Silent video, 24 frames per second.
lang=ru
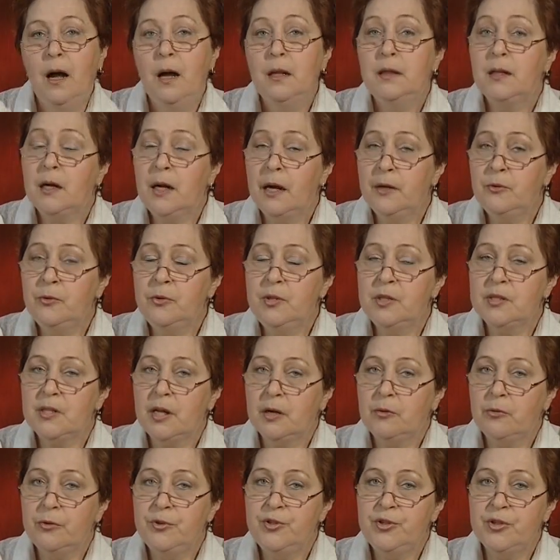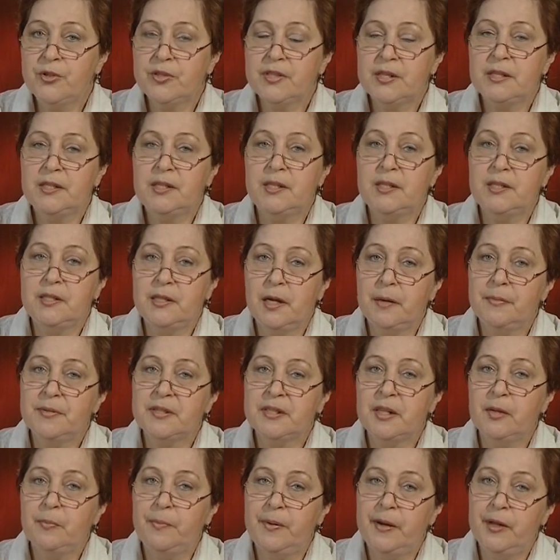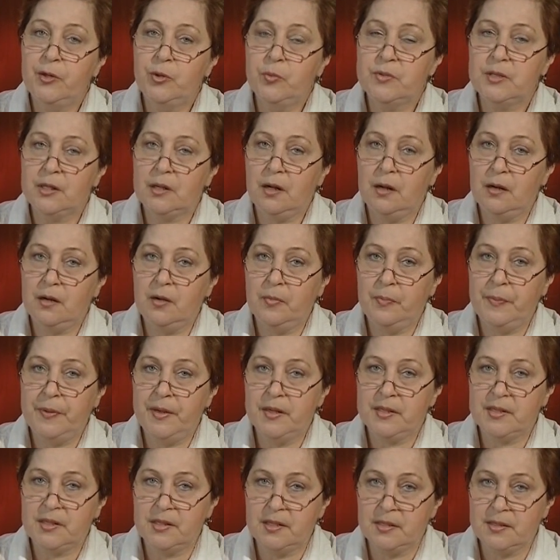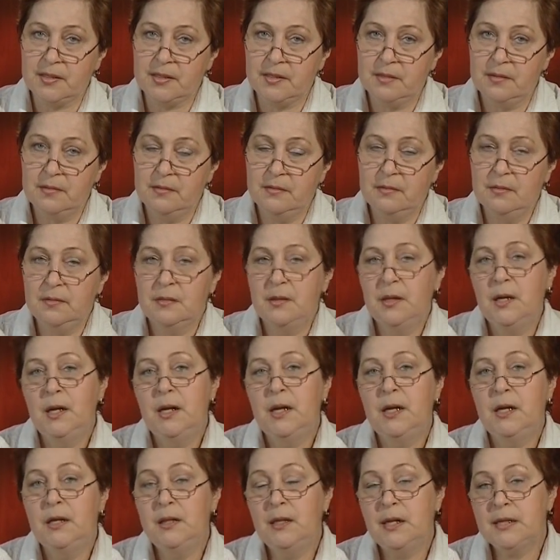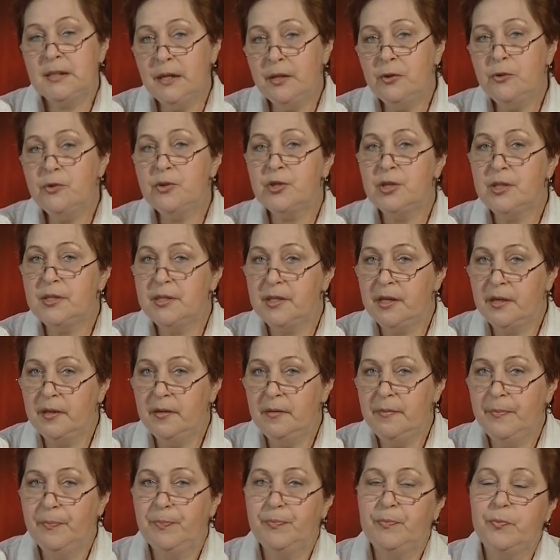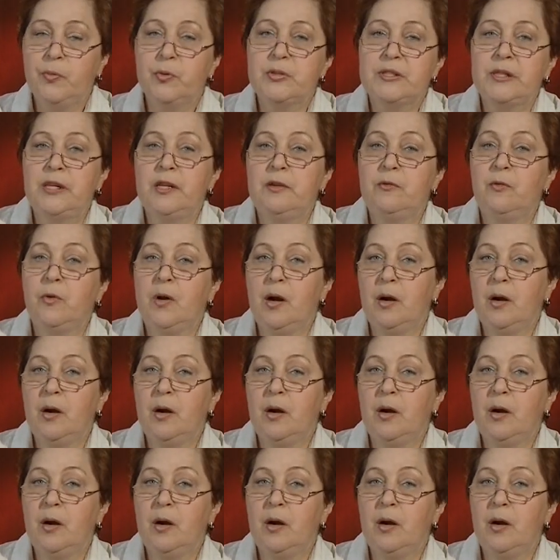Накануне закончился сентябрьский пленум ЦК КПСС. И на следующий день, после его